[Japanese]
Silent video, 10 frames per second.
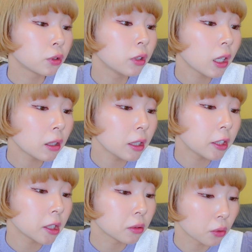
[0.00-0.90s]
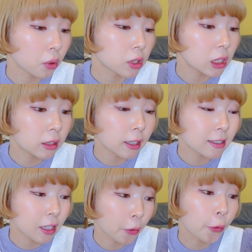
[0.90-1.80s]
くだらないギャグと真
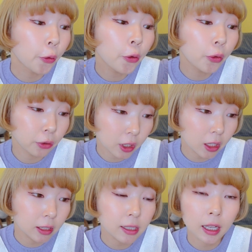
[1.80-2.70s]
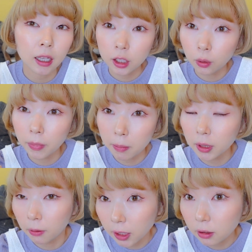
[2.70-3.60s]
剣さを交互にして挑んで
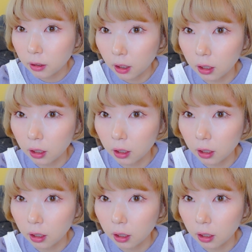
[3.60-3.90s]
みてはっ